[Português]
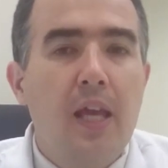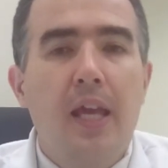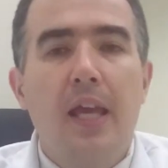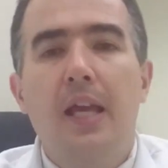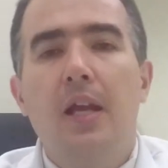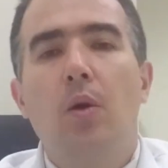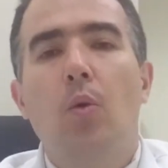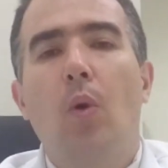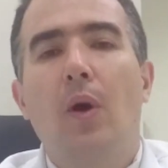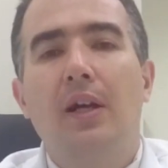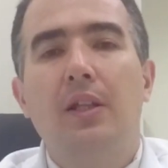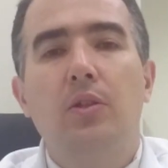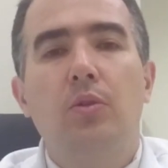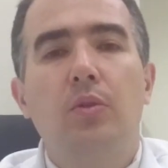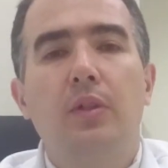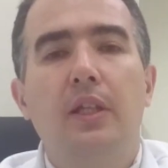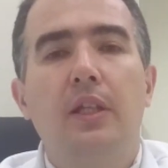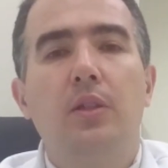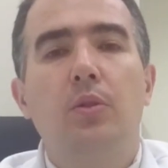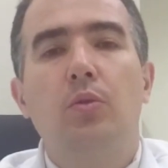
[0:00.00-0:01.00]

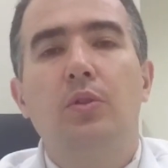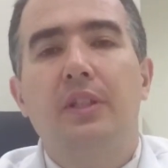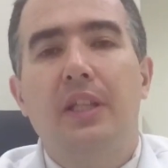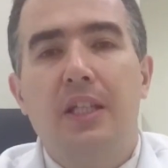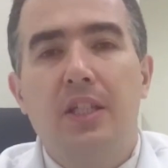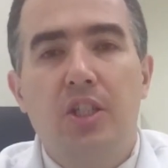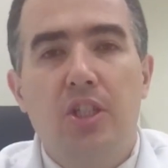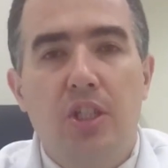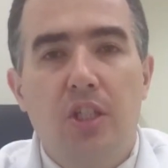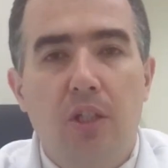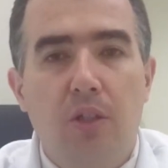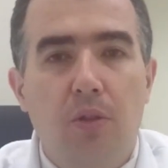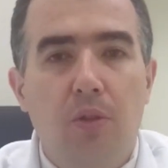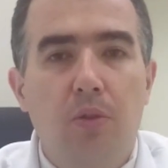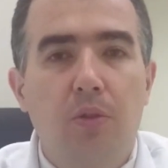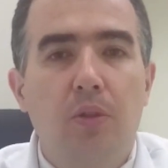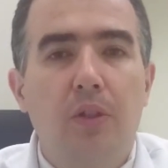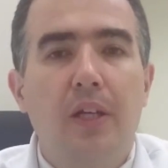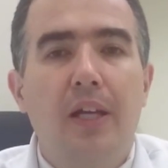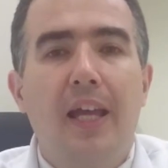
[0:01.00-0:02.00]
enquanto que no
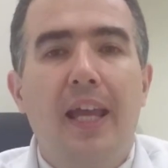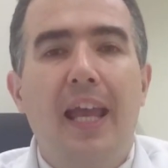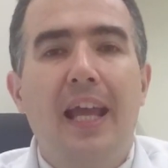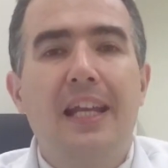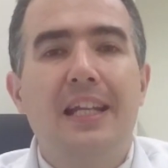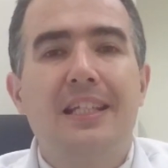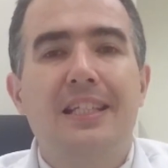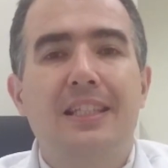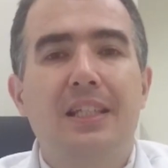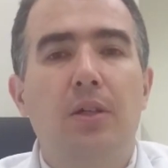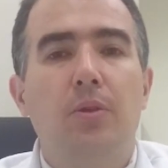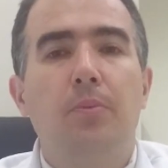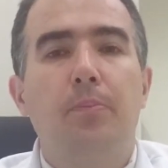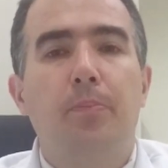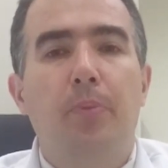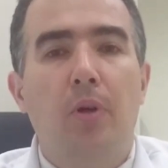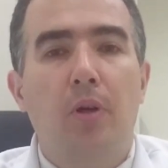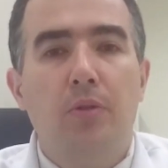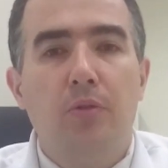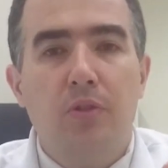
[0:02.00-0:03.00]
testículo eles são
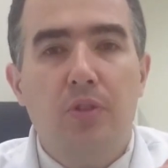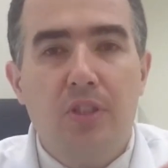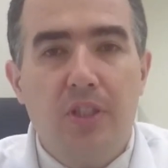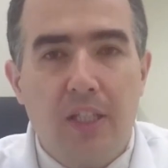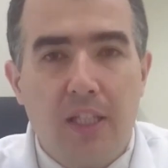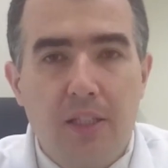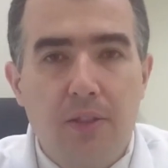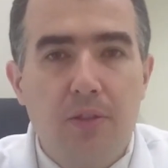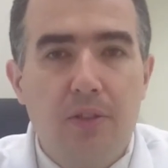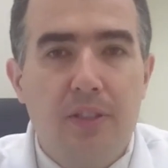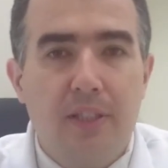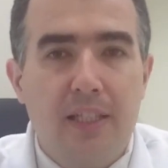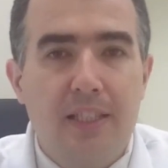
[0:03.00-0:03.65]
produzidos,